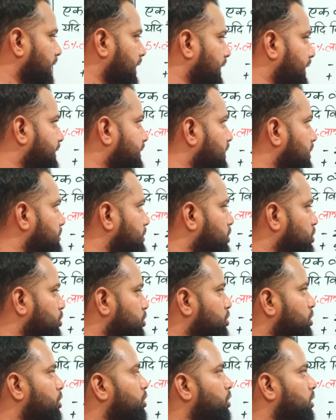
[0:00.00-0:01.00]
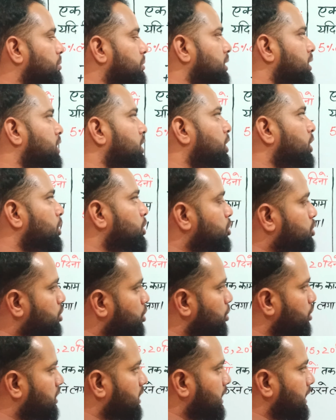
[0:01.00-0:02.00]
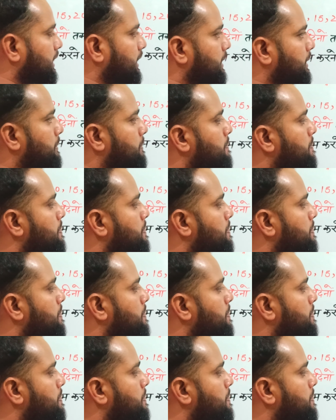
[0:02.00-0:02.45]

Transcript: है ऐसे हम इस क्वेश्चनों को हम सोल्व करेंगे